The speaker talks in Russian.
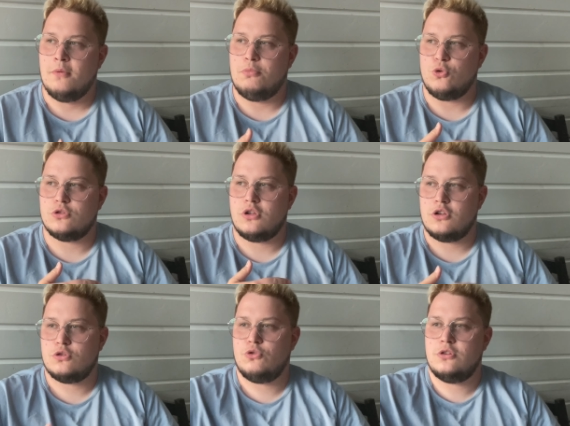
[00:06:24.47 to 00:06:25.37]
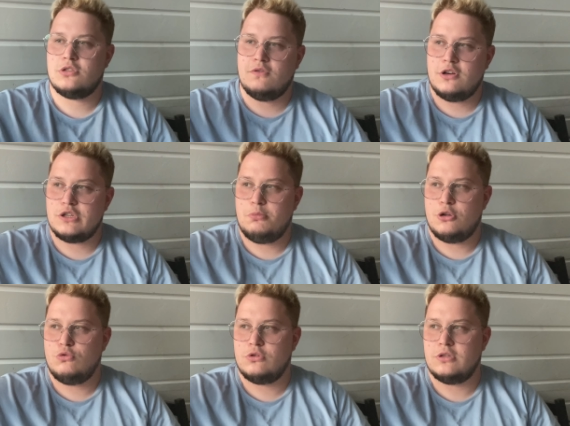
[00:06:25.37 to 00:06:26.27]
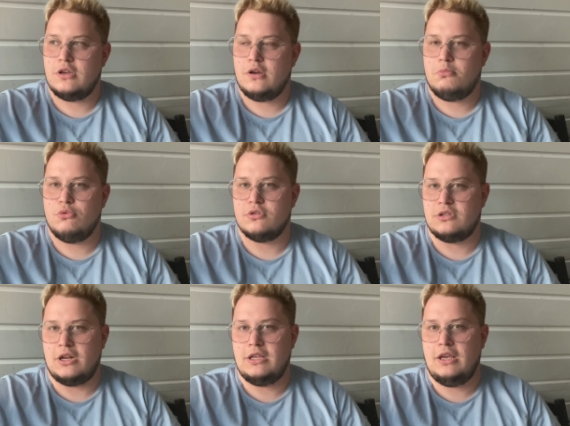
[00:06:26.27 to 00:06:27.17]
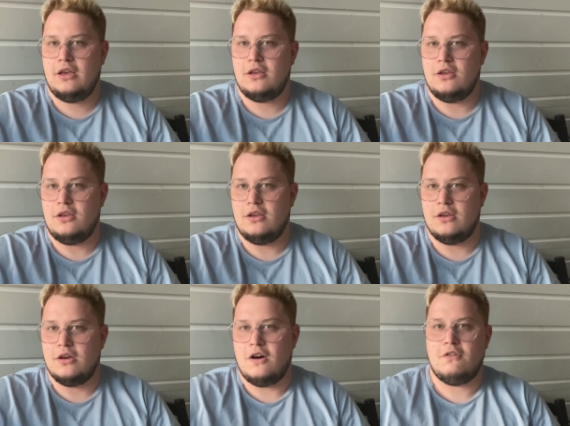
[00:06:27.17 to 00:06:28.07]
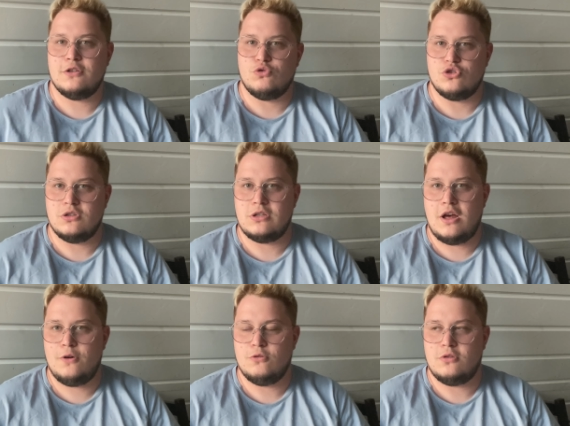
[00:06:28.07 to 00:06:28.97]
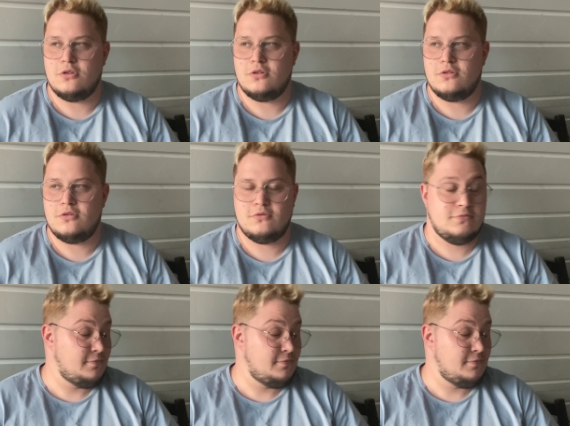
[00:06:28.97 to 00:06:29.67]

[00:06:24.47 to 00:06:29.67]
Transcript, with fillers: Просто расходится ваша продукция по стране, и о вас уже знают. Э,